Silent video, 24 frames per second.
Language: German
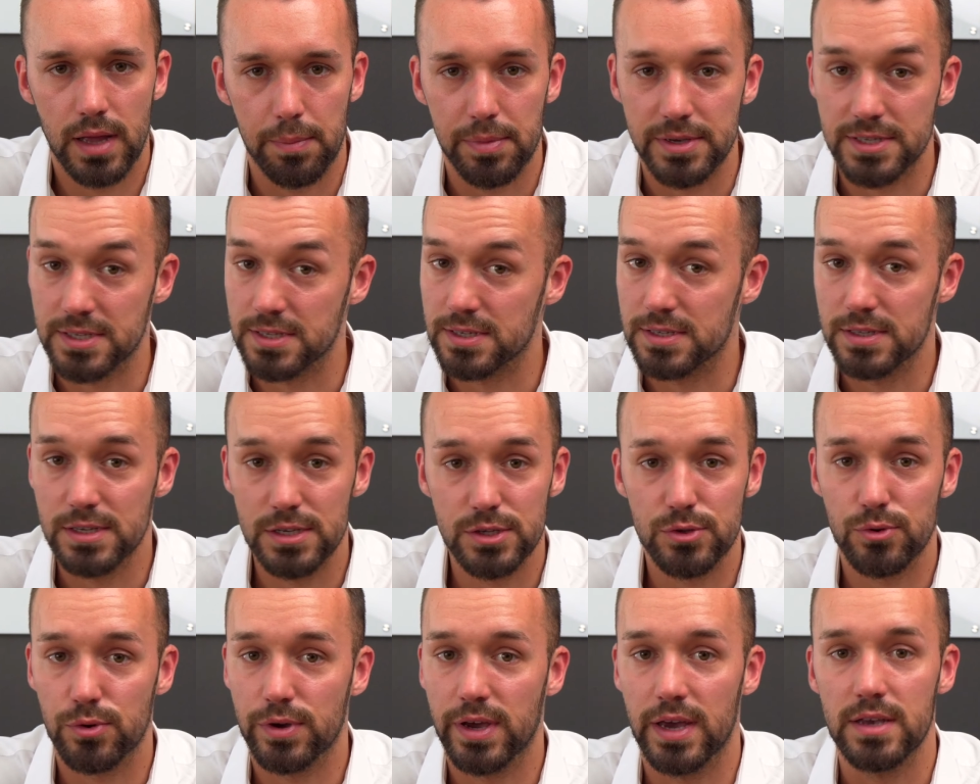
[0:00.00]
aber es ist
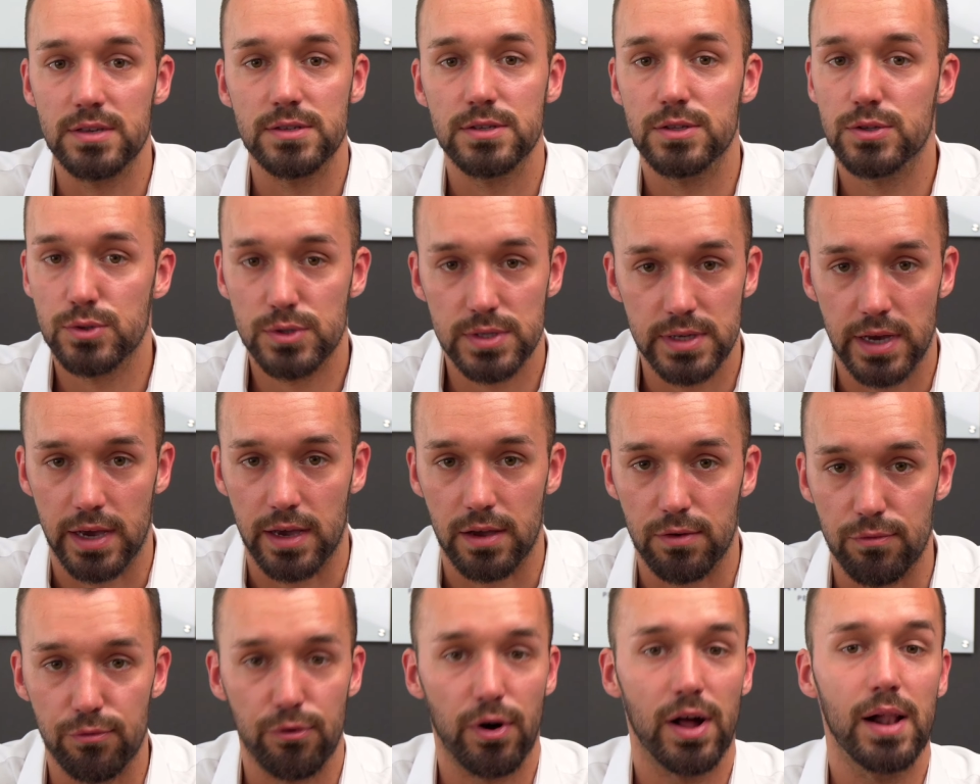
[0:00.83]
nicht okay, sie zu
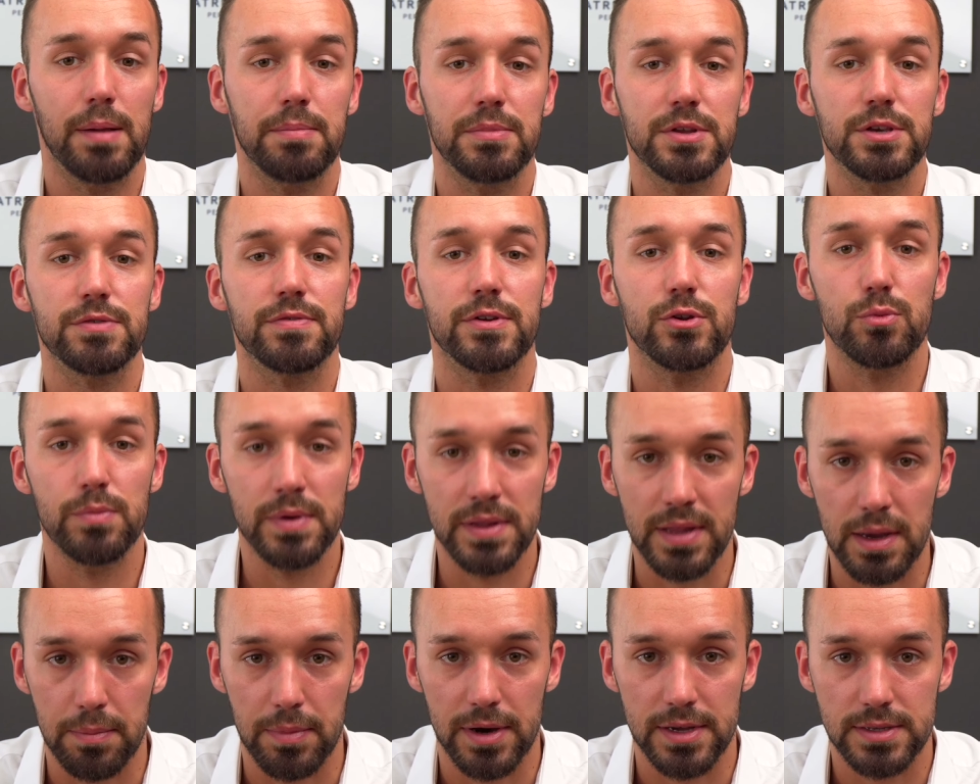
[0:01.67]
zeigen. Vor allem nicht, wenn du
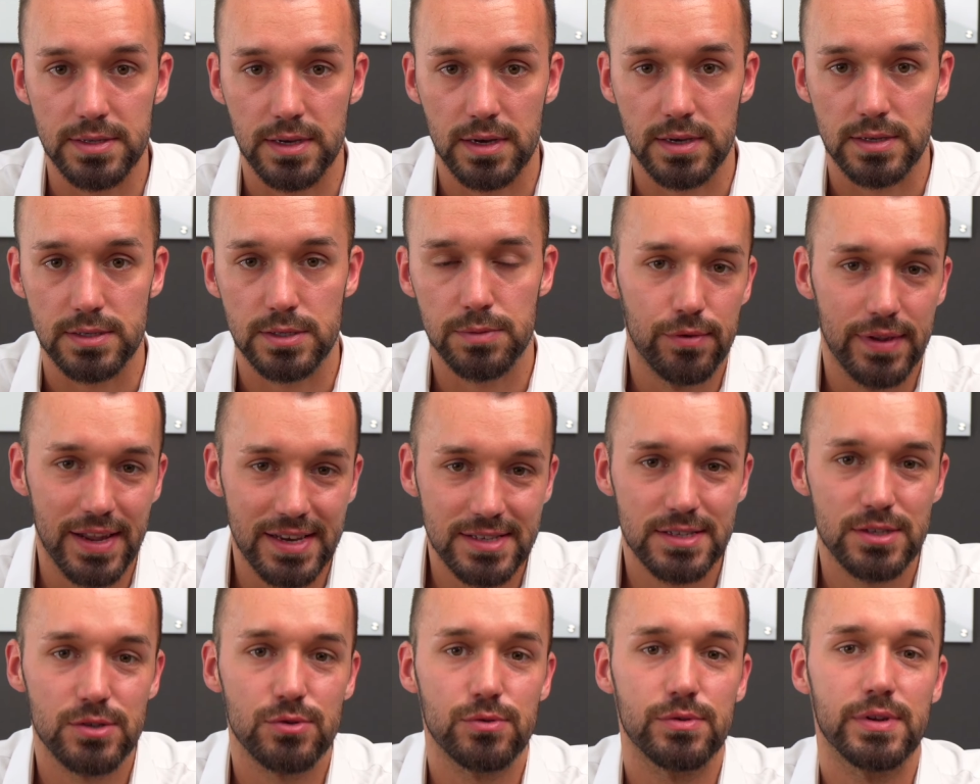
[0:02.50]
Mitarbeiter hast. Und
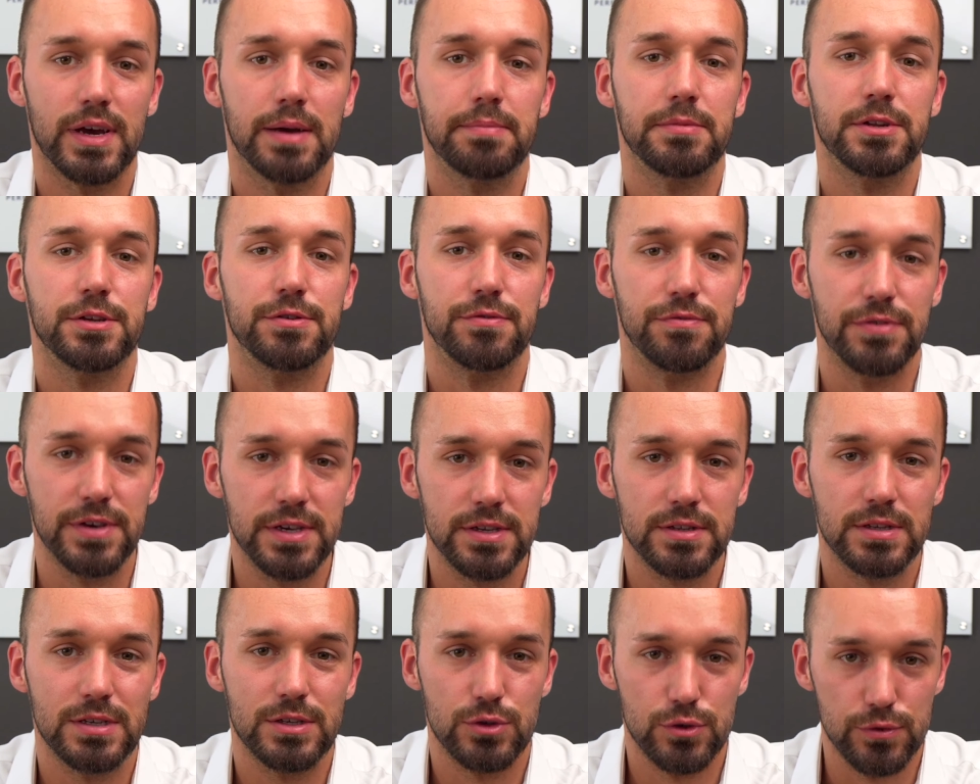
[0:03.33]
das ist unheimlich
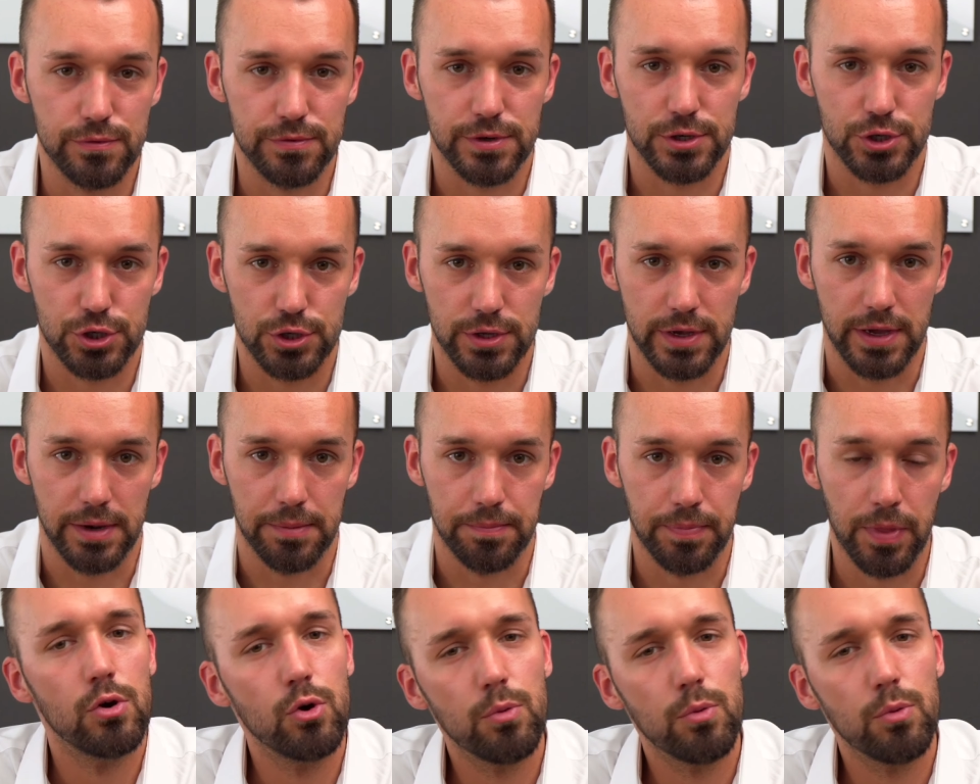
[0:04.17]
wichtig zu verstehen.